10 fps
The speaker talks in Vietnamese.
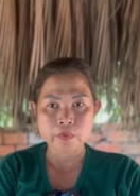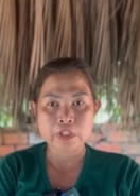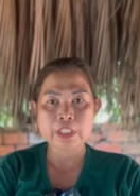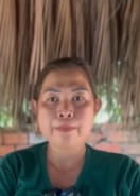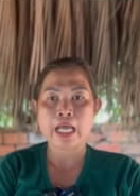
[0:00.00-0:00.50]

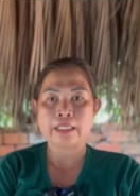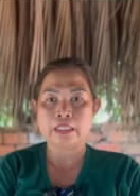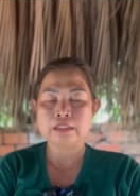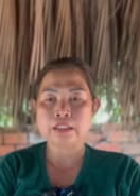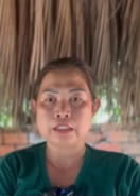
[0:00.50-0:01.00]
với mà
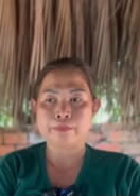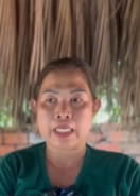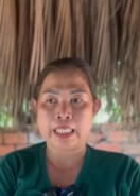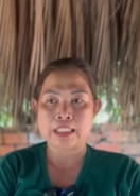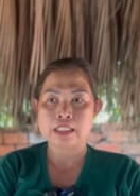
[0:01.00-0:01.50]
những người
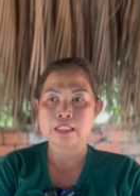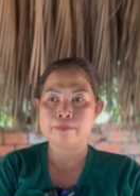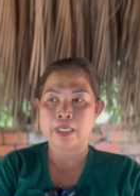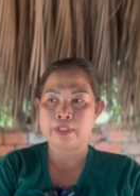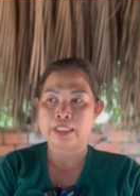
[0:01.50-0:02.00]
mà ngày xưa
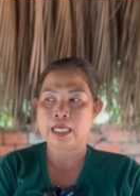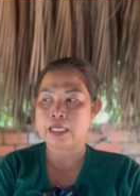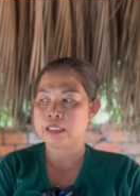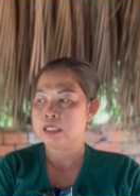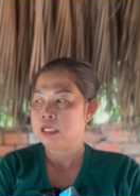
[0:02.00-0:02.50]
mà người
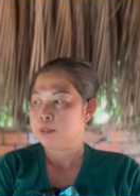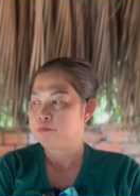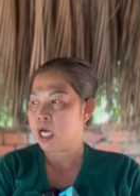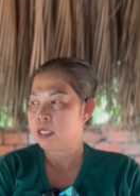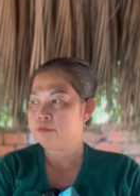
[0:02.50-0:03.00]
ta
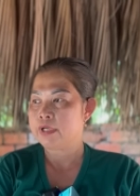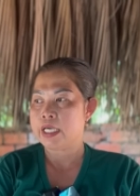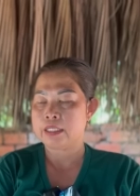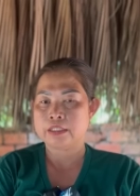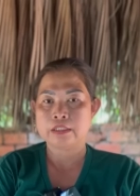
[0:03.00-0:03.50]
mến
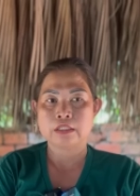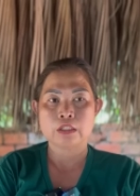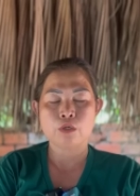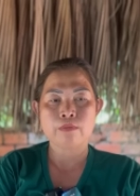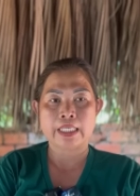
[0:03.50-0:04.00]
ven
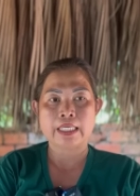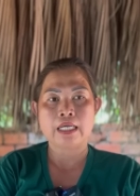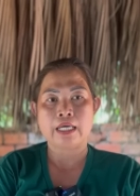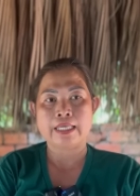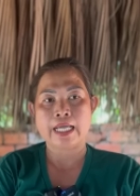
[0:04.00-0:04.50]
lúc mà cái
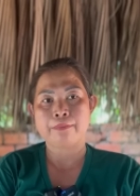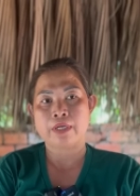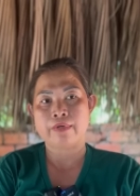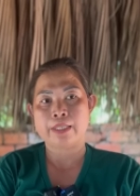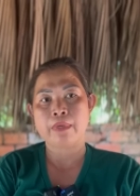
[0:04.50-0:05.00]
thời gian
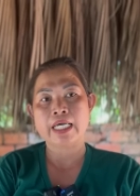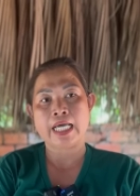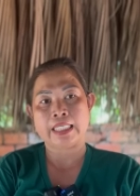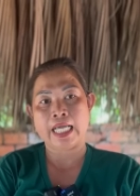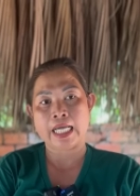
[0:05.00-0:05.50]
mà ven mới
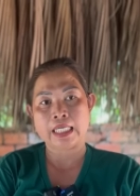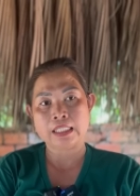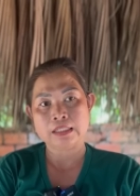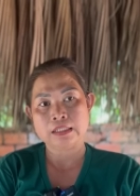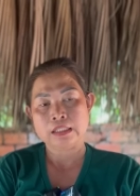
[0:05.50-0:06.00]
hành căng
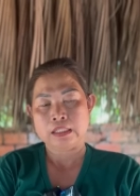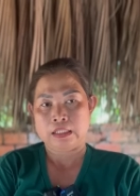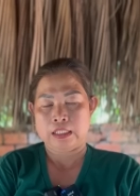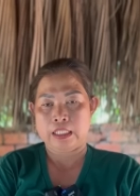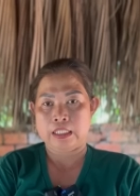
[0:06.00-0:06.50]
á
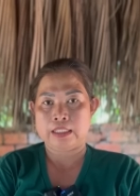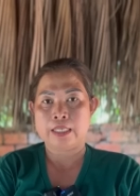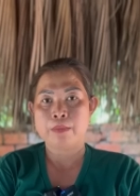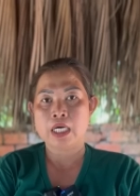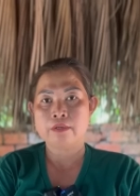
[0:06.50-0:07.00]
thì người
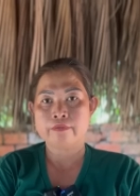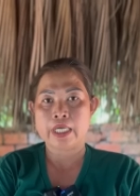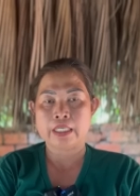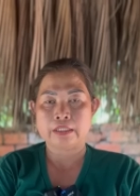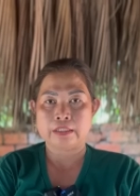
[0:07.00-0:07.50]
ta mến
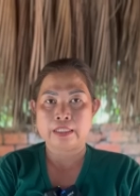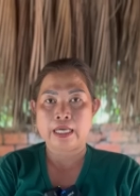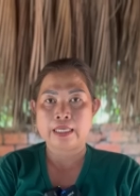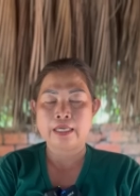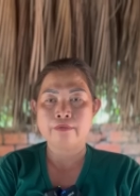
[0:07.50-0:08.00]
ven người
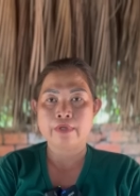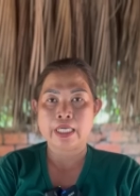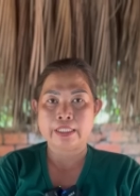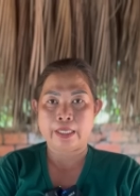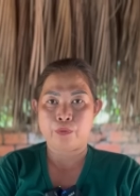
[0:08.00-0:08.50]
ta thấy
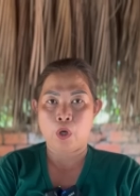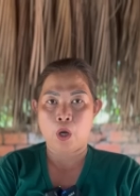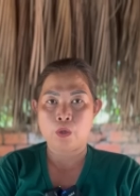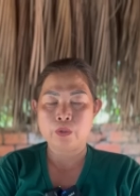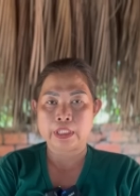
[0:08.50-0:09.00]
ven nghèo
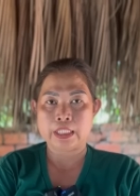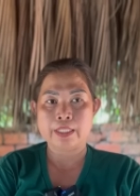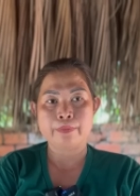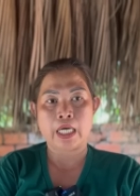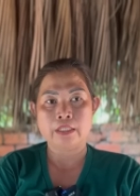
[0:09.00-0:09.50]
khổ người ta
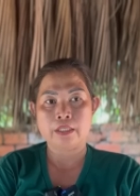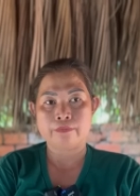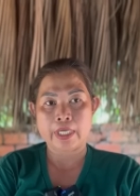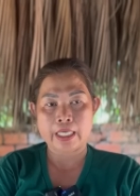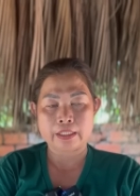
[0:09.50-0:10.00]
giúp đỡ cho
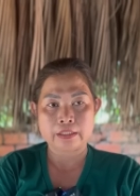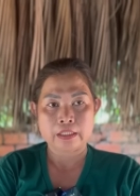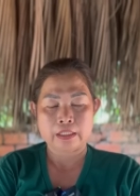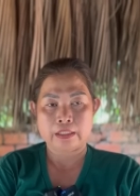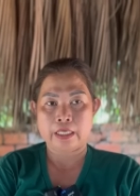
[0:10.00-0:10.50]
ven
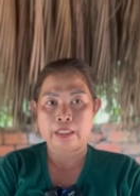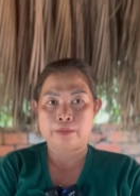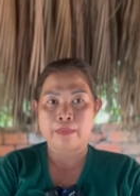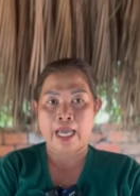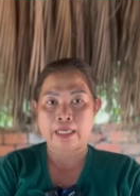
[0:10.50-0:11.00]

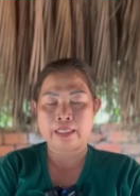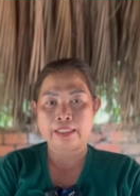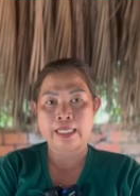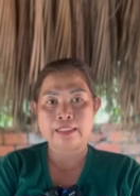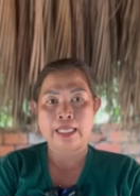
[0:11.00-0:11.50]
tiền bạc để
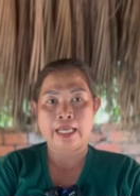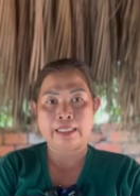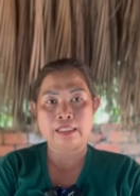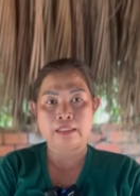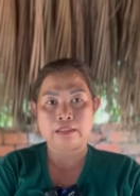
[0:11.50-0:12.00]
cắt nhà
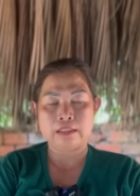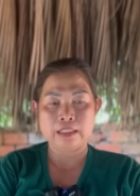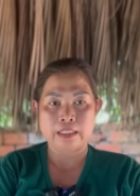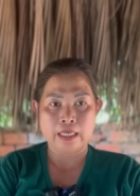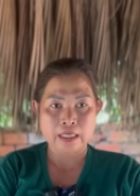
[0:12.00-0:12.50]
cắt cửa
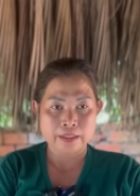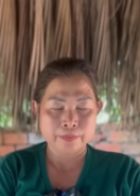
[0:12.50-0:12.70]
gì đó